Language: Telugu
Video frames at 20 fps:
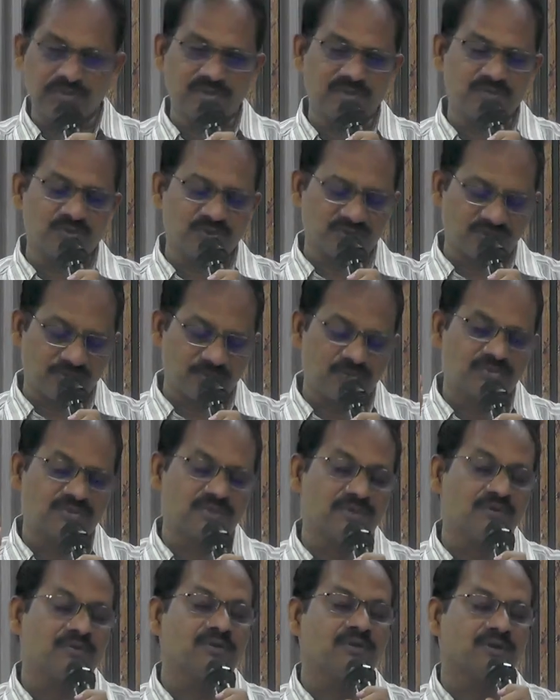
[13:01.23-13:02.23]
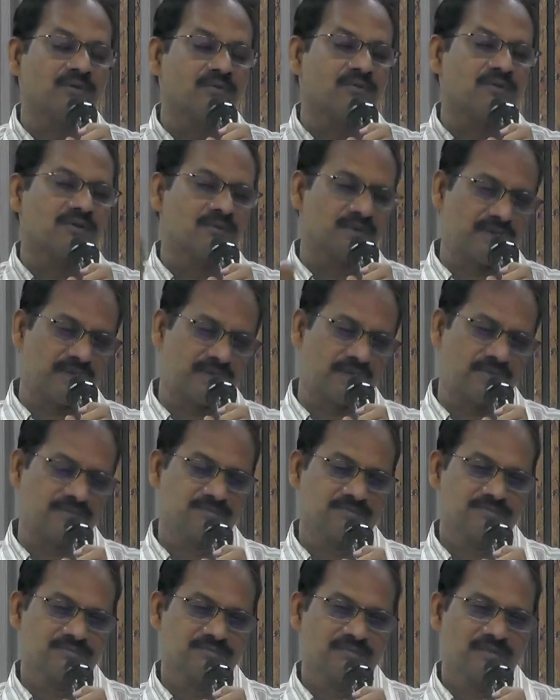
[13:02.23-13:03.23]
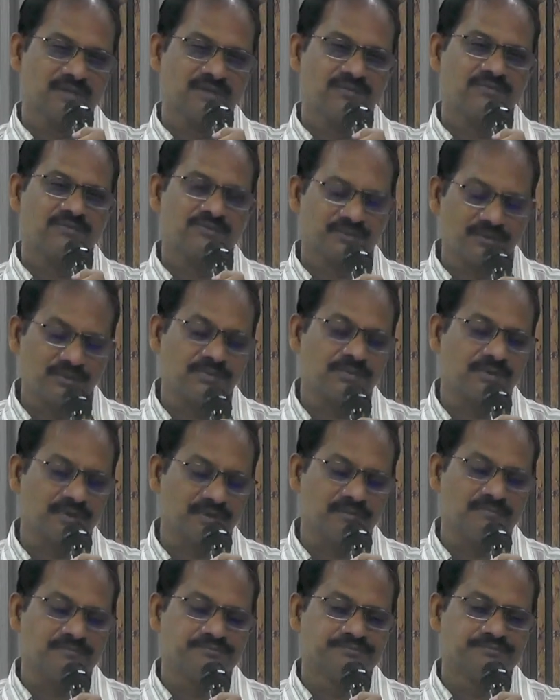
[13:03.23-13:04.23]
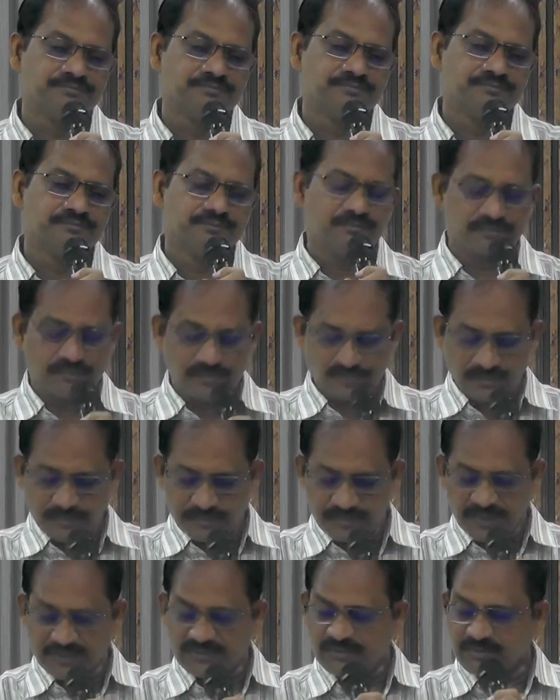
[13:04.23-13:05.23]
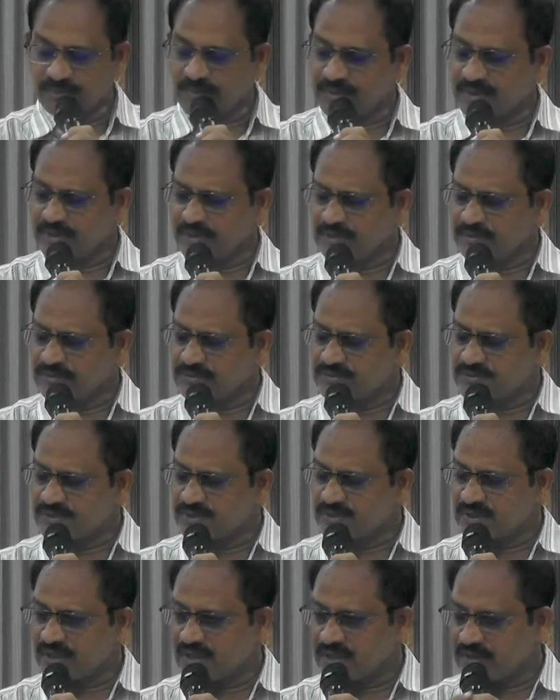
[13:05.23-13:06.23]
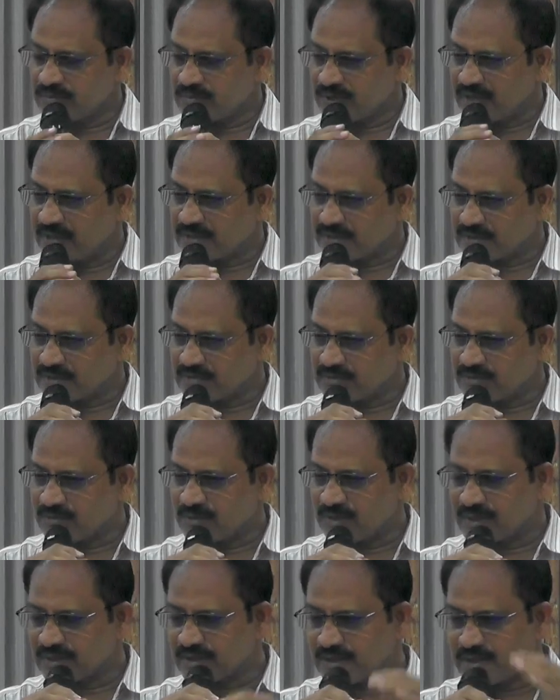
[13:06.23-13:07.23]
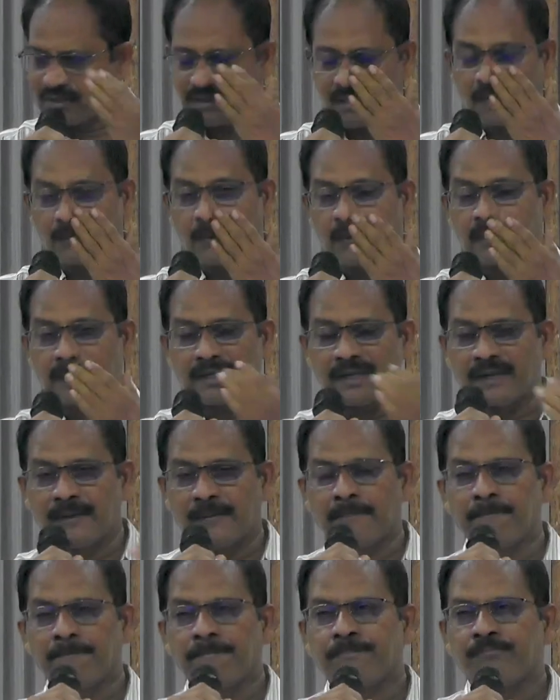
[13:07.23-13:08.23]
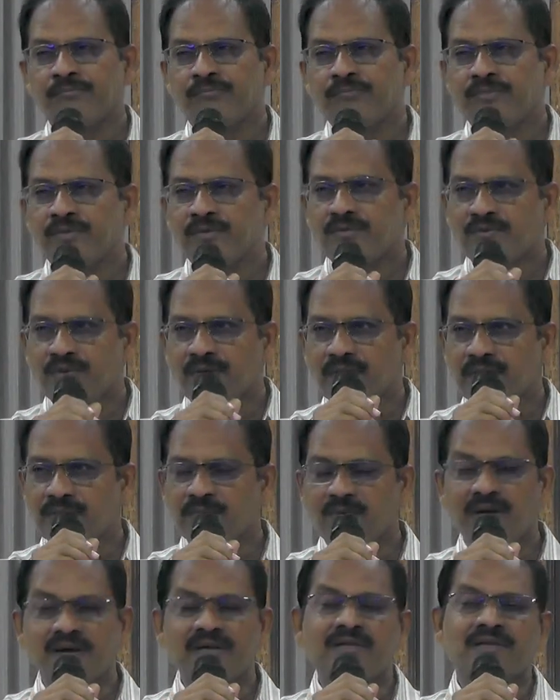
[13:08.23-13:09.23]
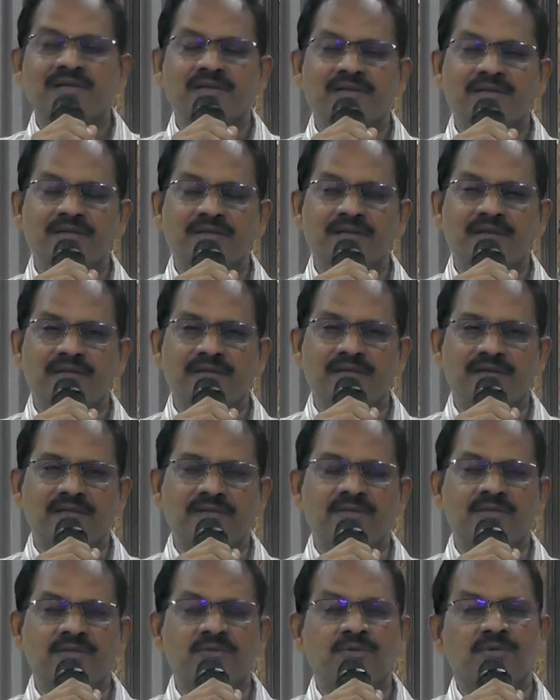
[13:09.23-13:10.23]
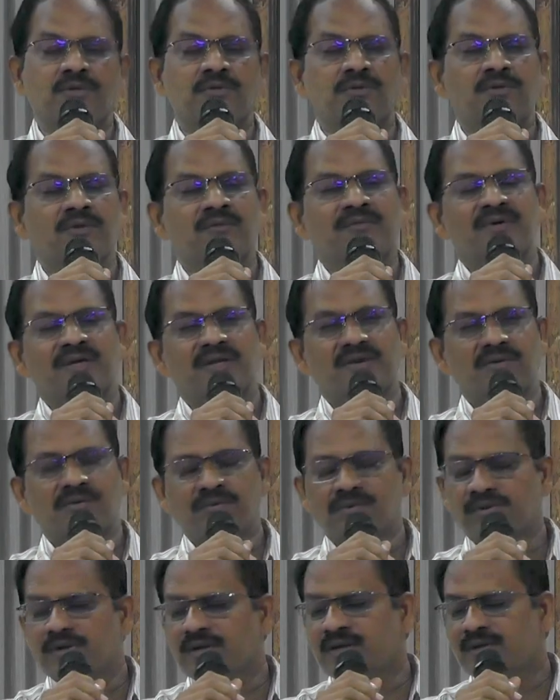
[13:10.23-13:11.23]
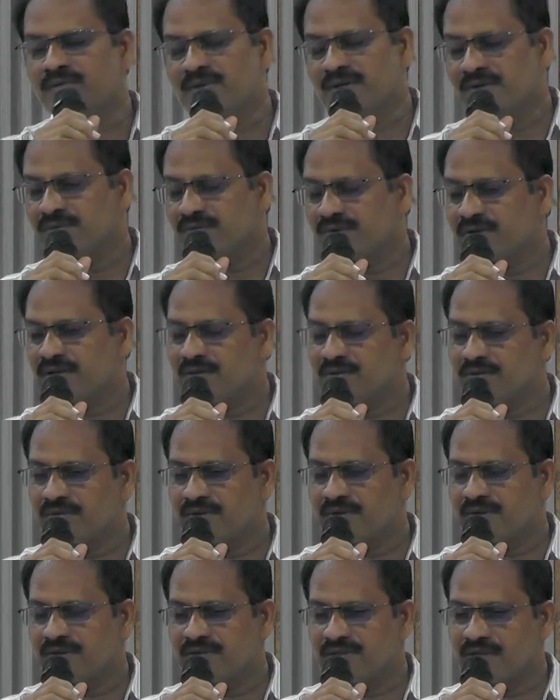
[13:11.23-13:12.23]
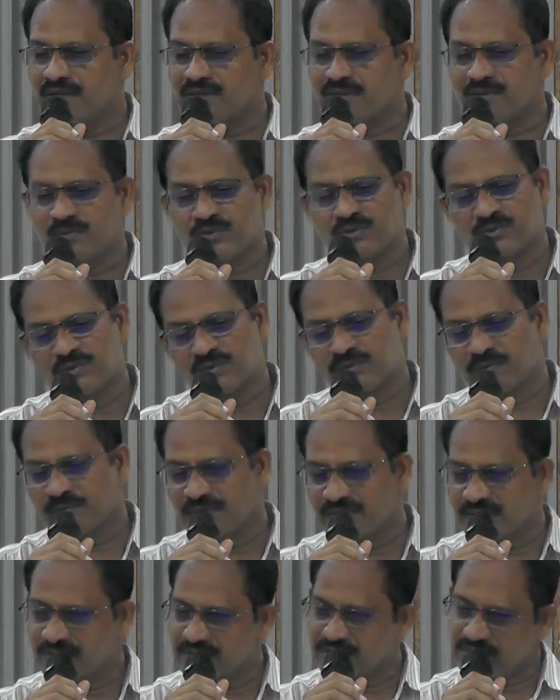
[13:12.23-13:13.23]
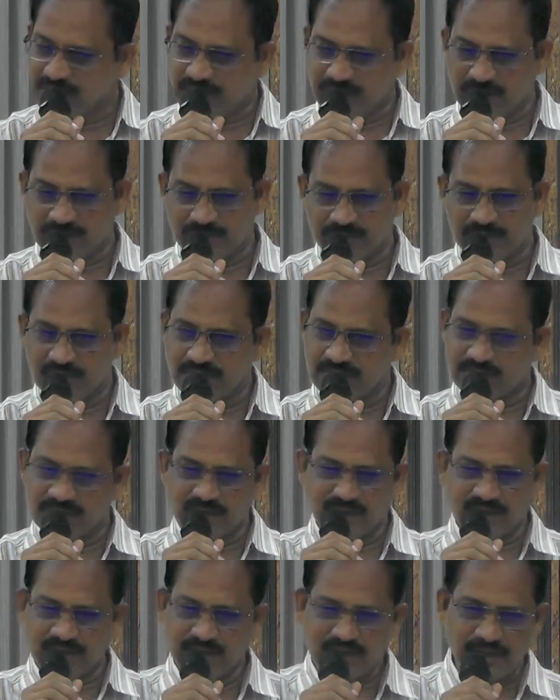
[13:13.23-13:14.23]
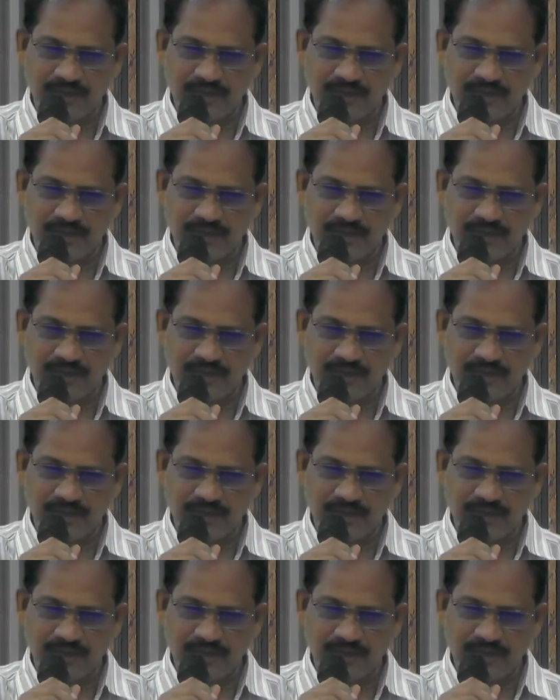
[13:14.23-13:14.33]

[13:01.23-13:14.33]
ముసిమిసినవు నవ్వుకోవాలి స్తోత్రం పసిబిడ్డలు వచ్చిరా అని మాటలతో మాట్లాడుతూ ఉంటే వారి మాటలు వినటానికి ఎంత దూరంలో మనవడున్నా మనవరాలున్నా మొత్తంలో పరిగెత్తారు నిజం కాదా